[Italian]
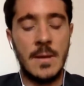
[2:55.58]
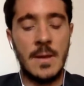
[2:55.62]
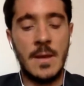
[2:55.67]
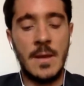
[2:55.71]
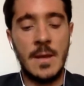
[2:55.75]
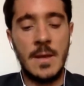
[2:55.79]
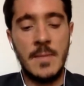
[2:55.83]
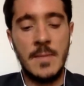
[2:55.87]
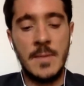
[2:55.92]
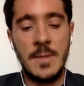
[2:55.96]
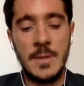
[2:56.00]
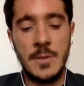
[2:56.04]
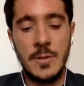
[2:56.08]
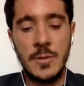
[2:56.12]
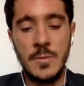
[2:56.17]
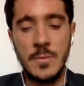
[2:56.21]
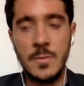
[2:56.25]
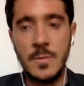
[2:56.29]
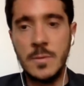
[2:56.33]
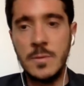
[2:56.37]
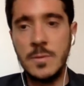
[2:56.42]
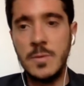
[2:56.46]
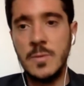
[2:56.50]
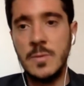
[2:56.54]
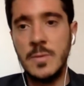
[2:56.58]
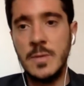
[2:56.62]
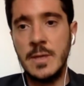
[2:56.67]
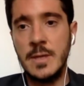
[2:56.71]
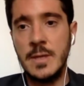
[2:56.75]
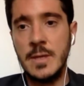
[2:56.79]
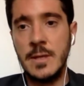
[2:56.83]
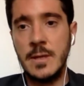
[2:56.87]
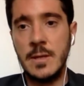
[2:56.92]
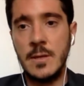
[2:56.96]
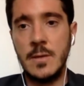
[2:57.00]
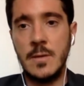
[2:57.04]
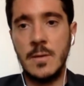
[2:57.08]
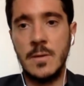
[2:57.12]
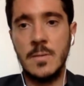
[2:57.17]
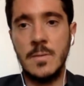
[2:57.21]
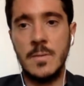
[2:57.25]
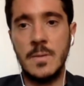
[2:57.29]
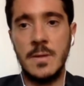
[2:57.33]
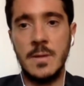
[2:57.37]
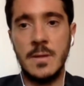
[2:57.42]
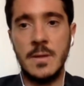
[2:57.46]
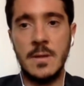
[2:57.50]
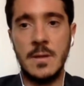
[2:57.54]
emerge molto bene
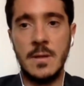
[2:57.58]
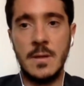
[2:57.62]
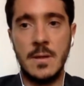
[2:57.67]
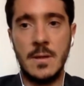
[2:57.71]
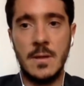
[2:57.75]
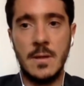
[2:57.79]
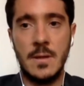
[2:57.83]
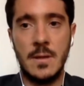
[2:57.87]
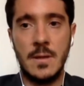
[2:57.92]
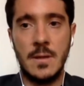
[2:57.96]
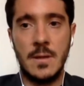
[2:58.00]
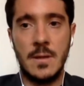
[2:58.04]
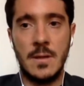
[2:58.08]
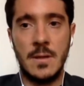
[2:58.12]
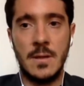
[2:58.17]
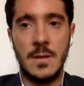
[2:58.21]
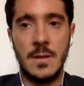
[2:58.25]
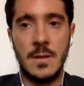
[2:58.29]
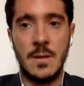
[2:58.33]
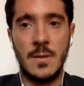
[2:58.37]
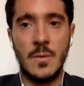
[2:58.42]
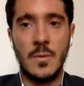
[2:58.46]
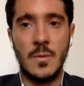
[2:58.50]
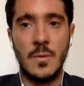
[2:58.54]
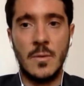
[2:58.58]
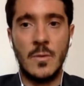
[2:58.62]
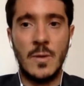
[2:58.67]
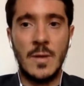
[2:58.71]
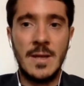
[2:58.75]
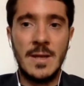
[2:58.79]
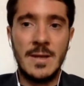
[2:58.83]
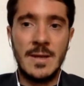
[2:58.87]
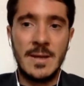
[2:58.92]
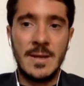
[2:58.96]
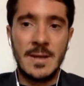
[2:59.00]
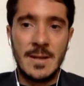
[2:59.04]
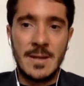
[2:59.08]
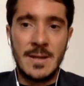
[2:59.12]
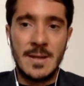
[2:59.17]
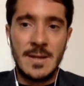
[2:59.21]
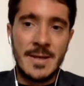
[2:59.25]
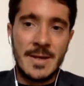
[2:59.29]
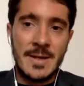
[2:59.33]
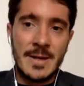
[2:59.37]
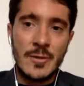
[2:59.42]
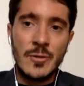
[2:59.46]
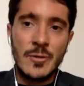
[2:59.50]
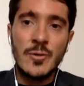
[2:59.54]
come eh, quelle,
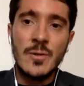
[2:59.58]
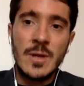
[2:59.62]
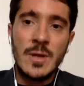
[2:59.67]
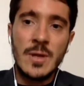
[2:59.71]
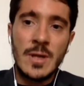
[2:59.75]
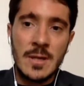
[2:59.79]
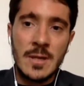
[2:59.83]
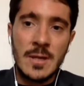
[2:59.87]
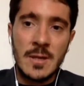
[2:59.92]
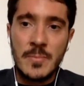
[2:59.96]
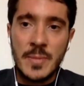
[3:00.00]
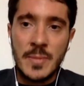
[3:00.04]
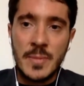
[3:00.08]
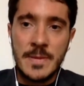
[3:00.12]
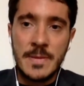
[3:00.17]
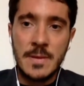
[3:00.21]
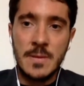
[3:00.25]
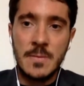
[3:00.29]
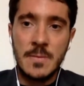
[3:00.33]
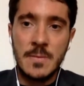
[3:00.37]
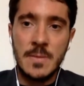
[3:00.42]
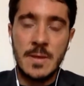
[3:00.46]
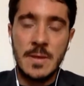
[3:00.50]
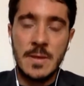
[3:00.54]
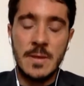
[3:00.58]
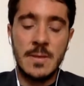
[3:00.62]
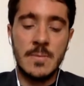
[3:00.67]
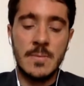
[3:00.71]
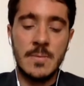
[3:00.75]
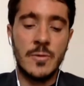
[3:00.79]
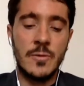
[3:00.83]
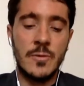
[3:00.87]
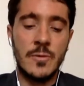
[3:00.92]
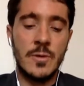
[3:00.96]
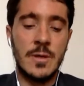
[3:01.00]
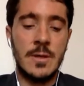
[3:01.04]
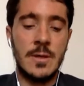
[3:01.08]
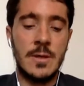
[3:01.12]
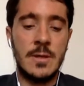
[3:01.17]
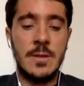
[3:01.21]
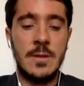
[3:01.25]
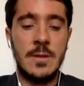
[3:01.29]
le ragioni del pessimismo, cioè